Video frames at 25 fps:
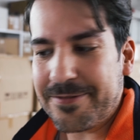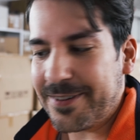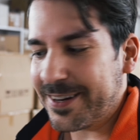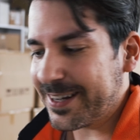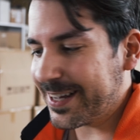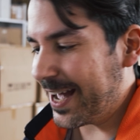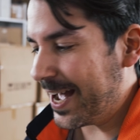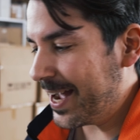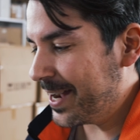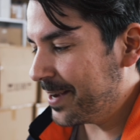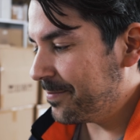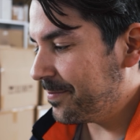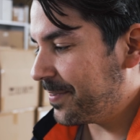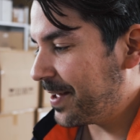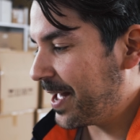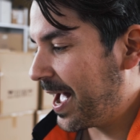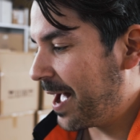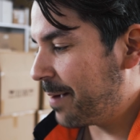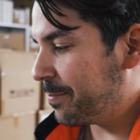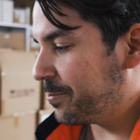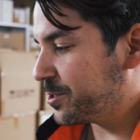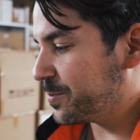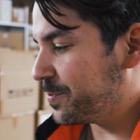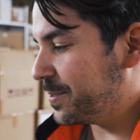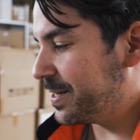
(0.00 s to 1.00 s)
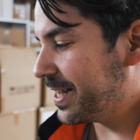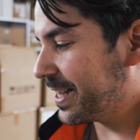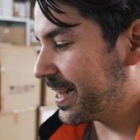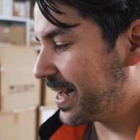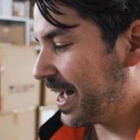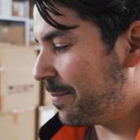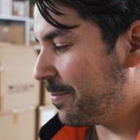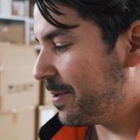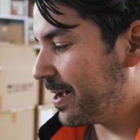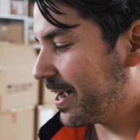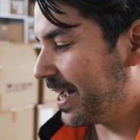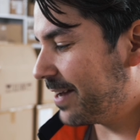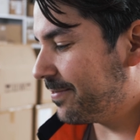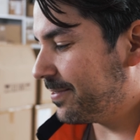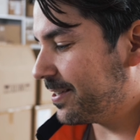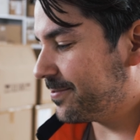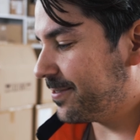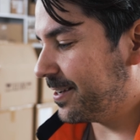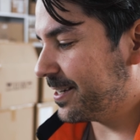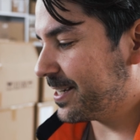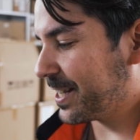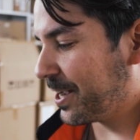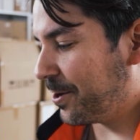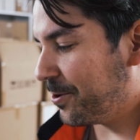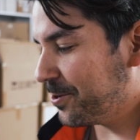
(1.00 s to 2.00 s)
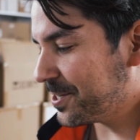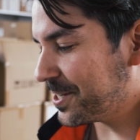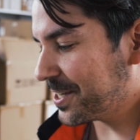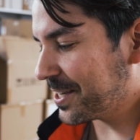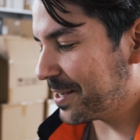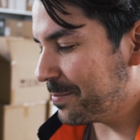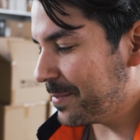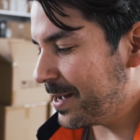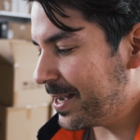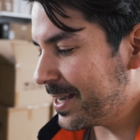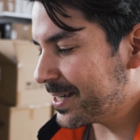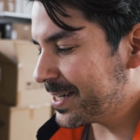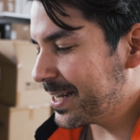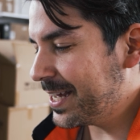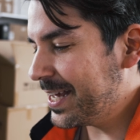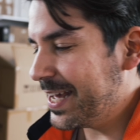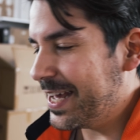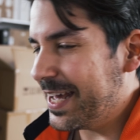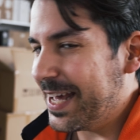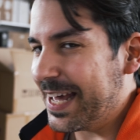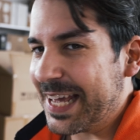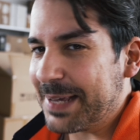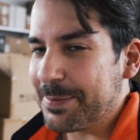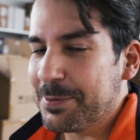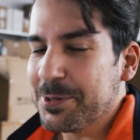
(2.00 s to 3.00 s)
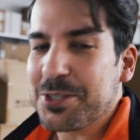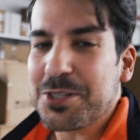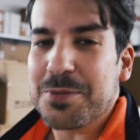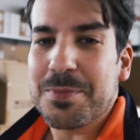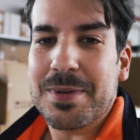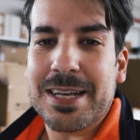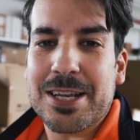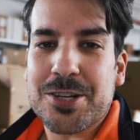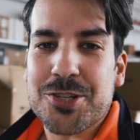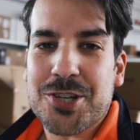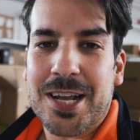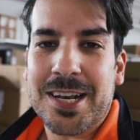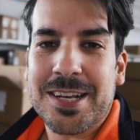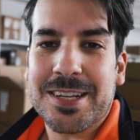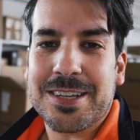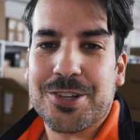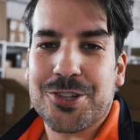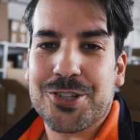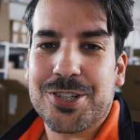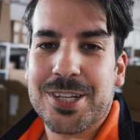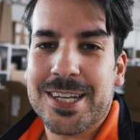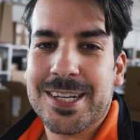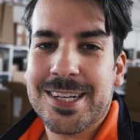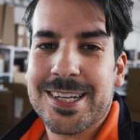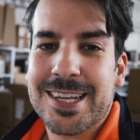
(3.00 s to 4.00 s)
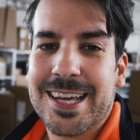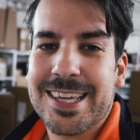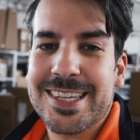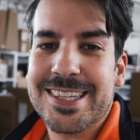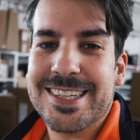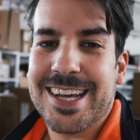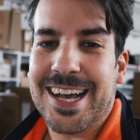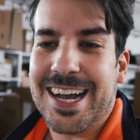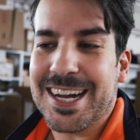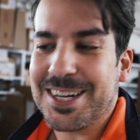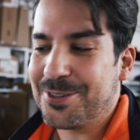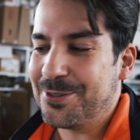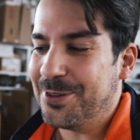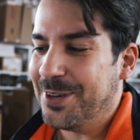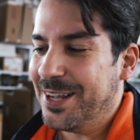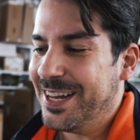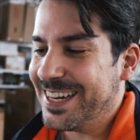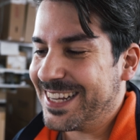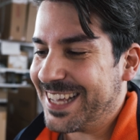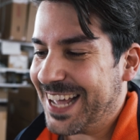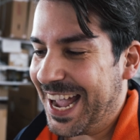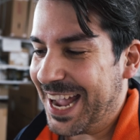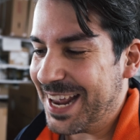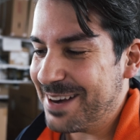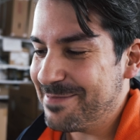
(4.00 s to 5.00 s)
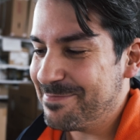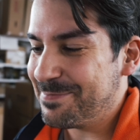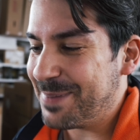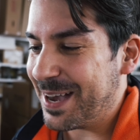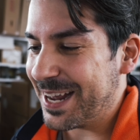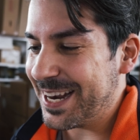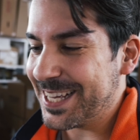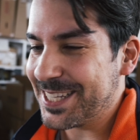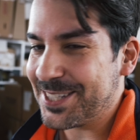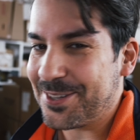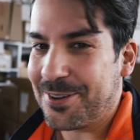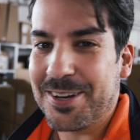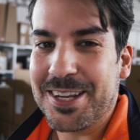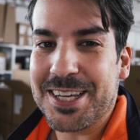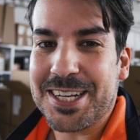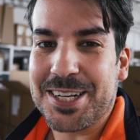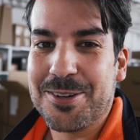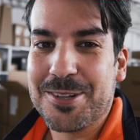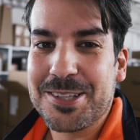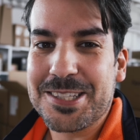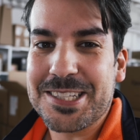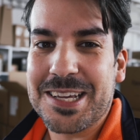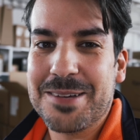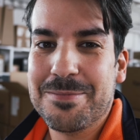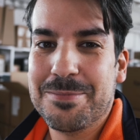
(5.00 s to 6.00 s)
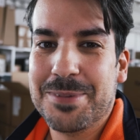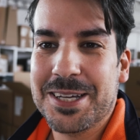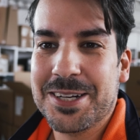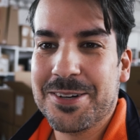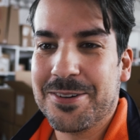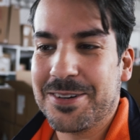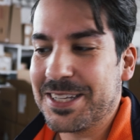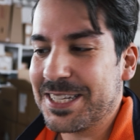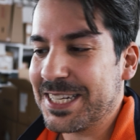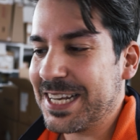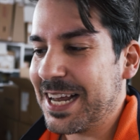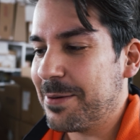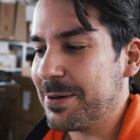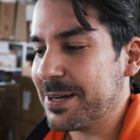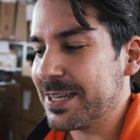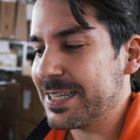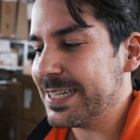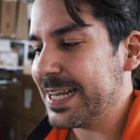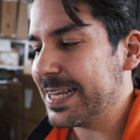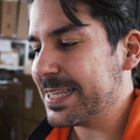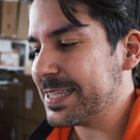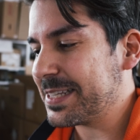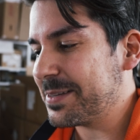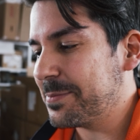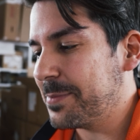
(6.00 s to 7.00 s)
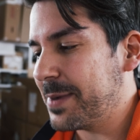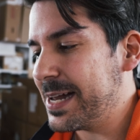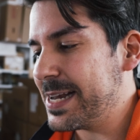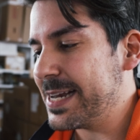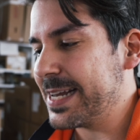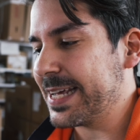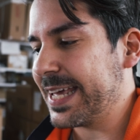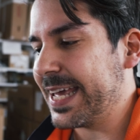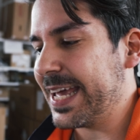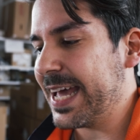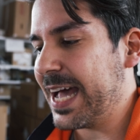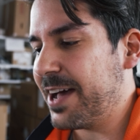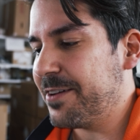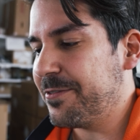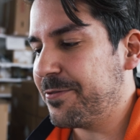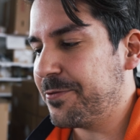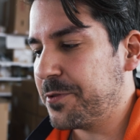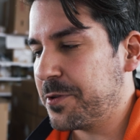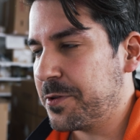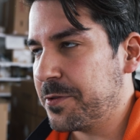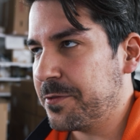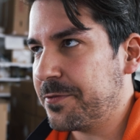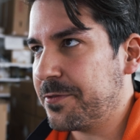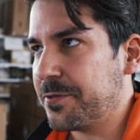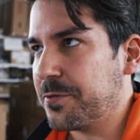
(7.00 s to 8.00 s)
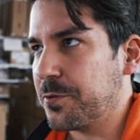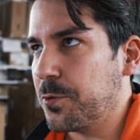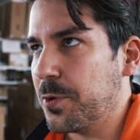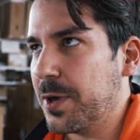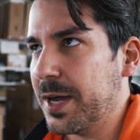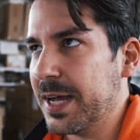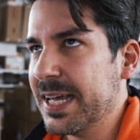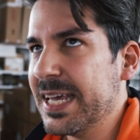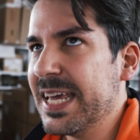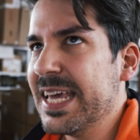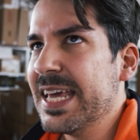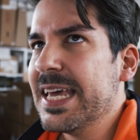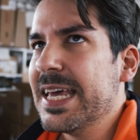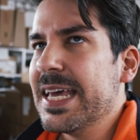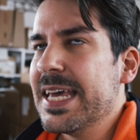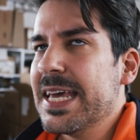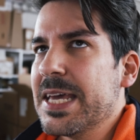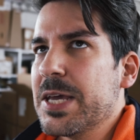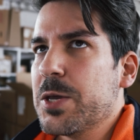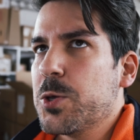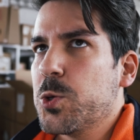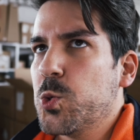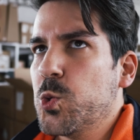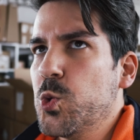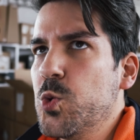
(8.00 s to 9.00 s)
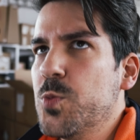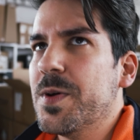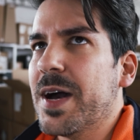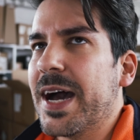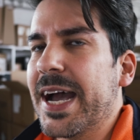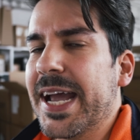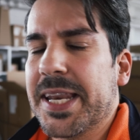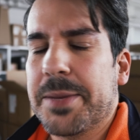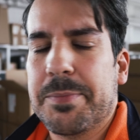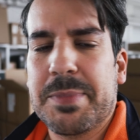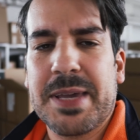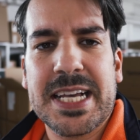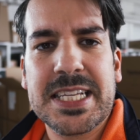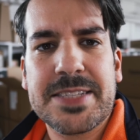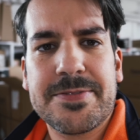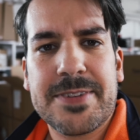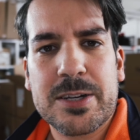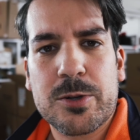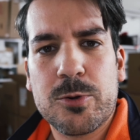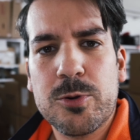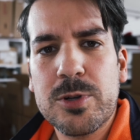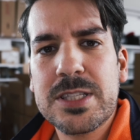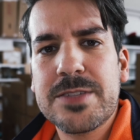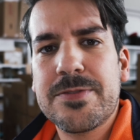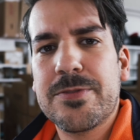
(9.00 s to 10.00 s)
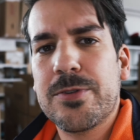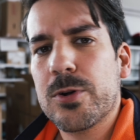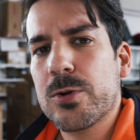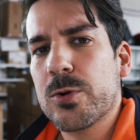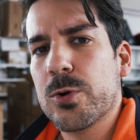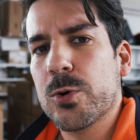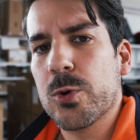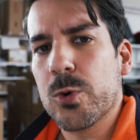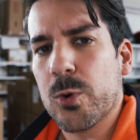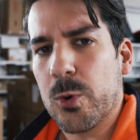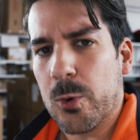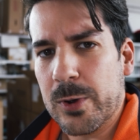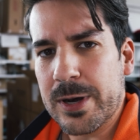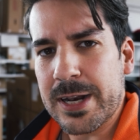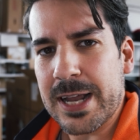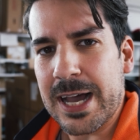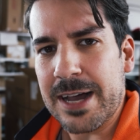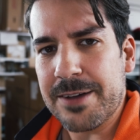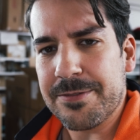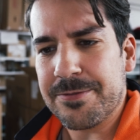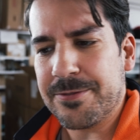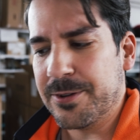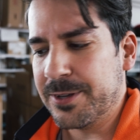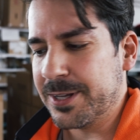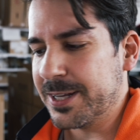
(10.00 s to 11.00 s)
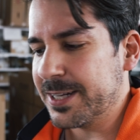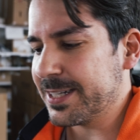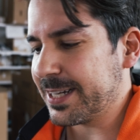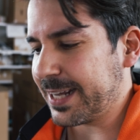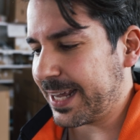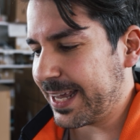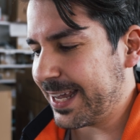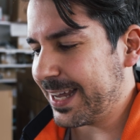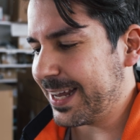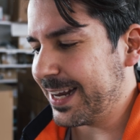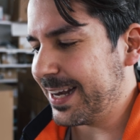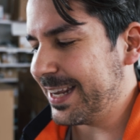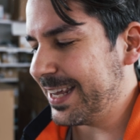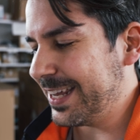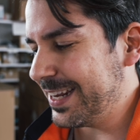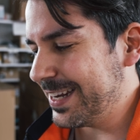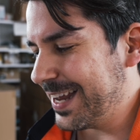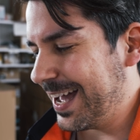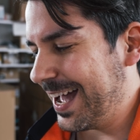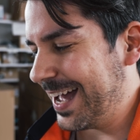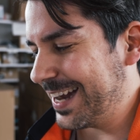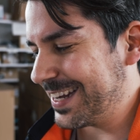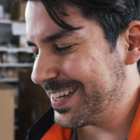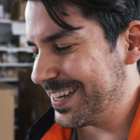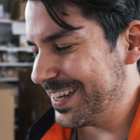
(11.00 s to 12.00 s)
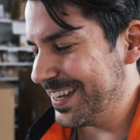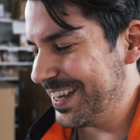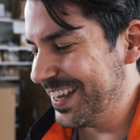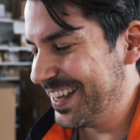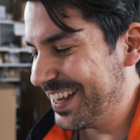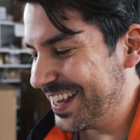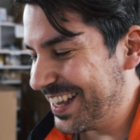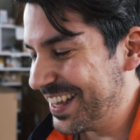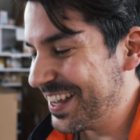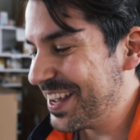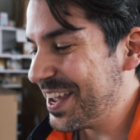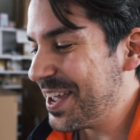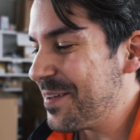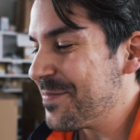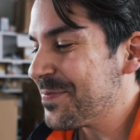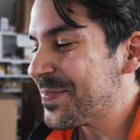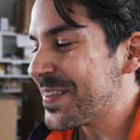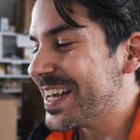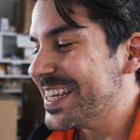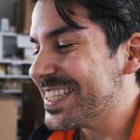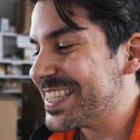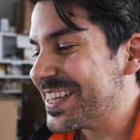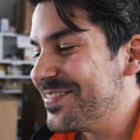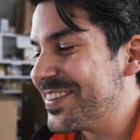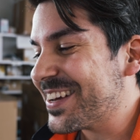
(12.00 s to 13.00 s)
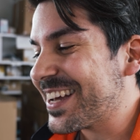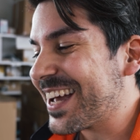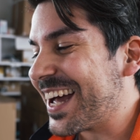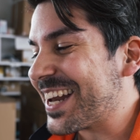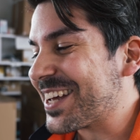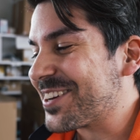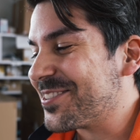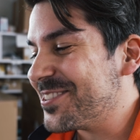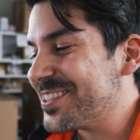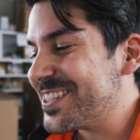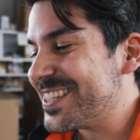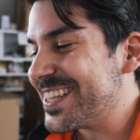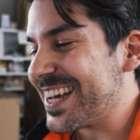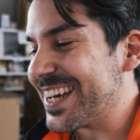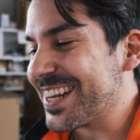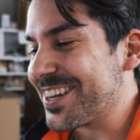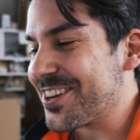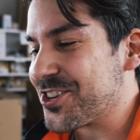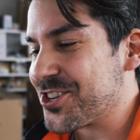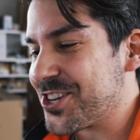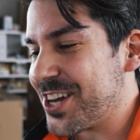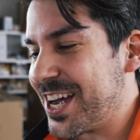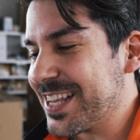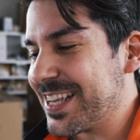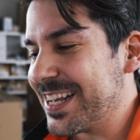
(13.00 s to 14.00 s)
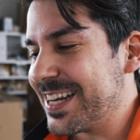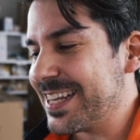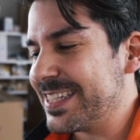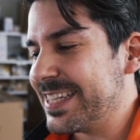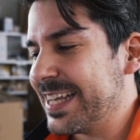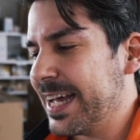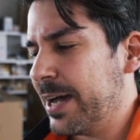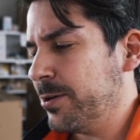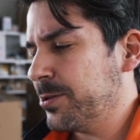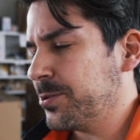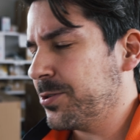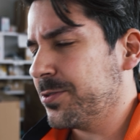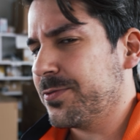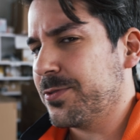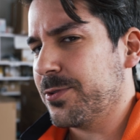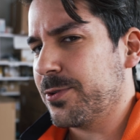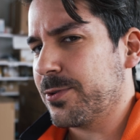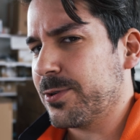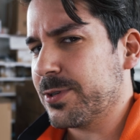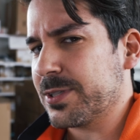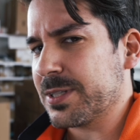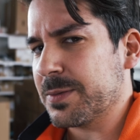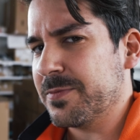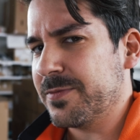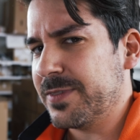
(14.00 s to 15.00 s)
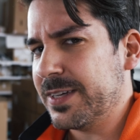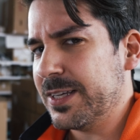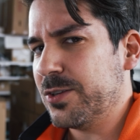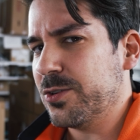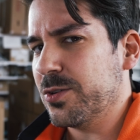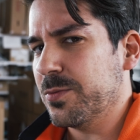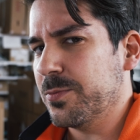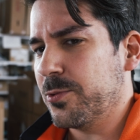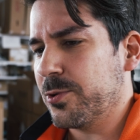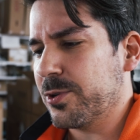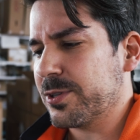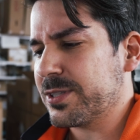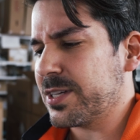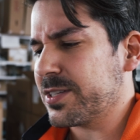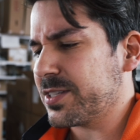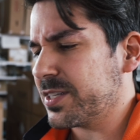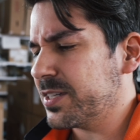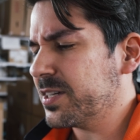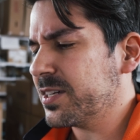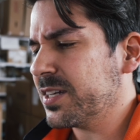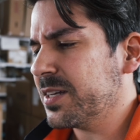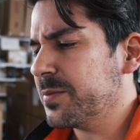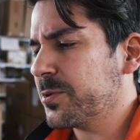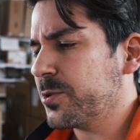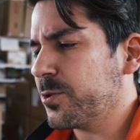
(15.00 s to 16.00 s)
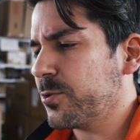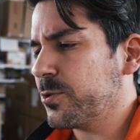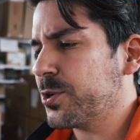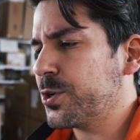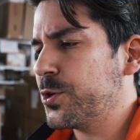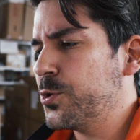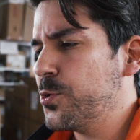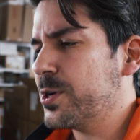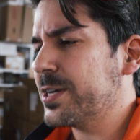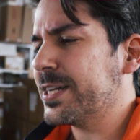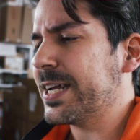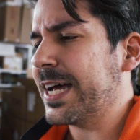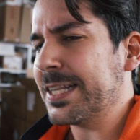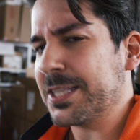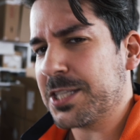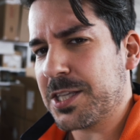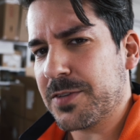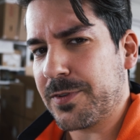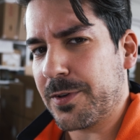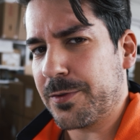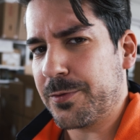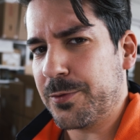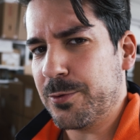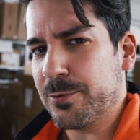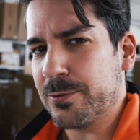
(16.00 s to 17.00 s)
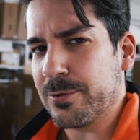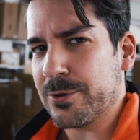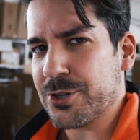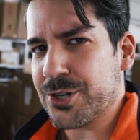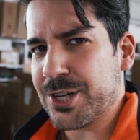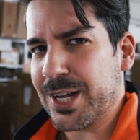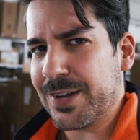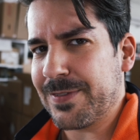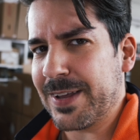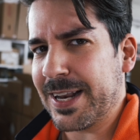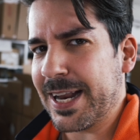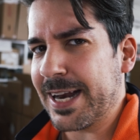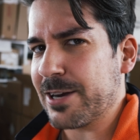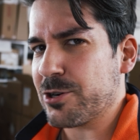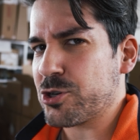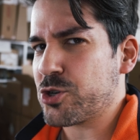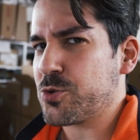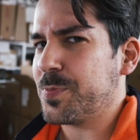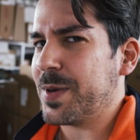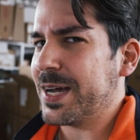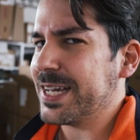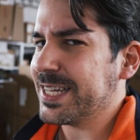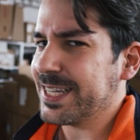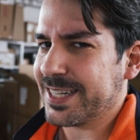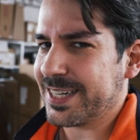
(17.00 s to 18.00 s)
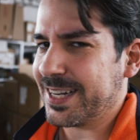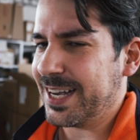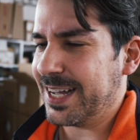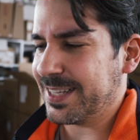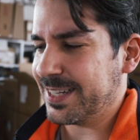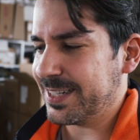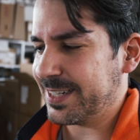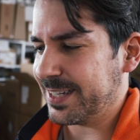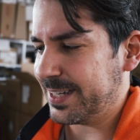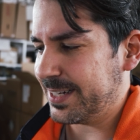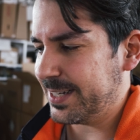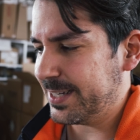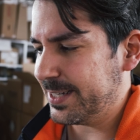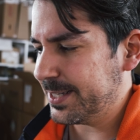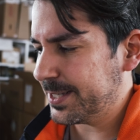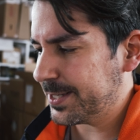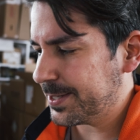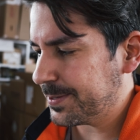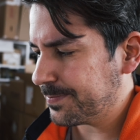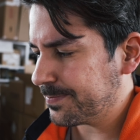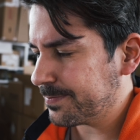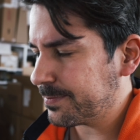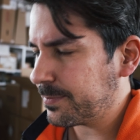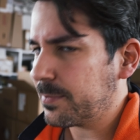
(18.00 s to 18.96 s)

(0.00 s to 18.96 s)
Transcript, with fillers: vergangen. Wir haben uns mit der Kamera etwas vertrauter gemacht. Ich muss zu meiner Schande gestehen, da ich ja aktuell kein Panasonic-Nutzer bin und ich glaube, das letzte Mal eine GH5 vor über einem Jahr, es war kurz vor Corona für einen Dreh geliehen hatte, Jetzt sind wir gerade kurz daran gescheitert, dass der Autofokus im Videomodus aus irgendeinem Grund nur dann zur Verfügung steht, wenn eine Speicherkarte drin ist.